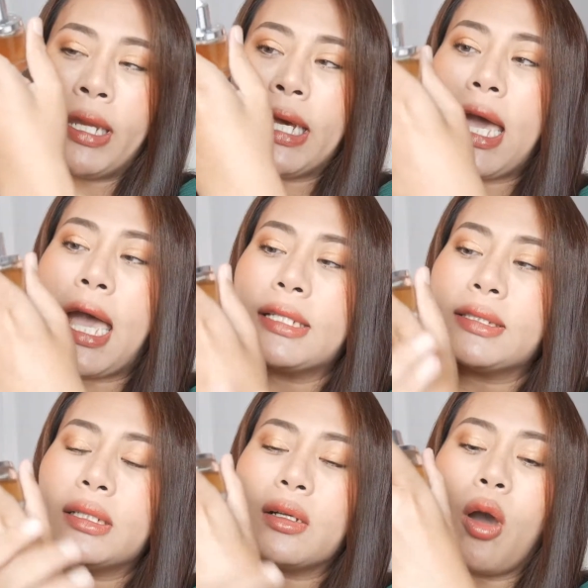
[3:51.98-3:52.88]
ยนะคะ
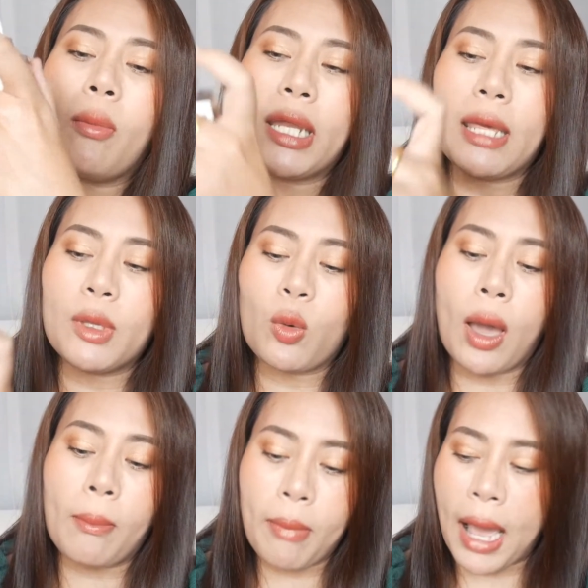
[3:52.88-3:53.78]
ซึ่งก็ไม่ได้มีค
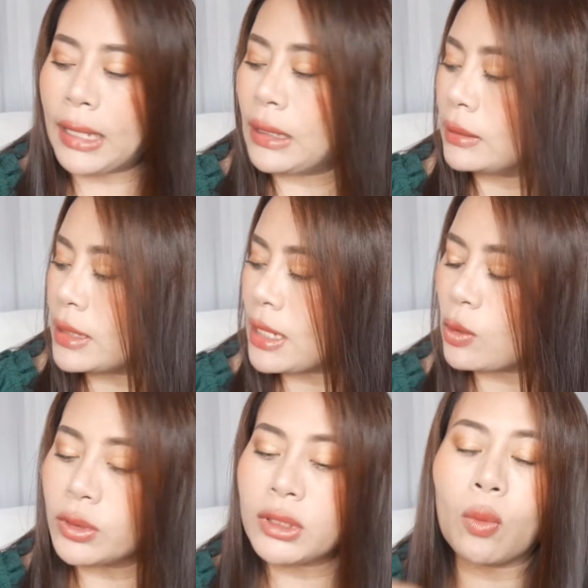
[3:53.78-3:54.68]
วามมันเลยจะ
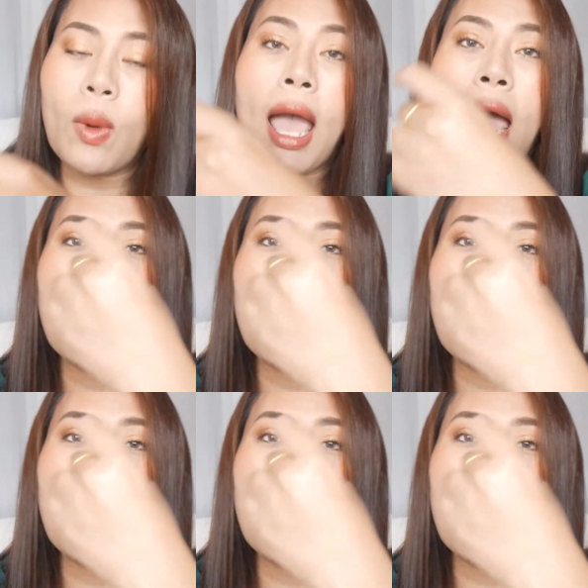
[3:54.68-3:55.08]
รู้สึกว่า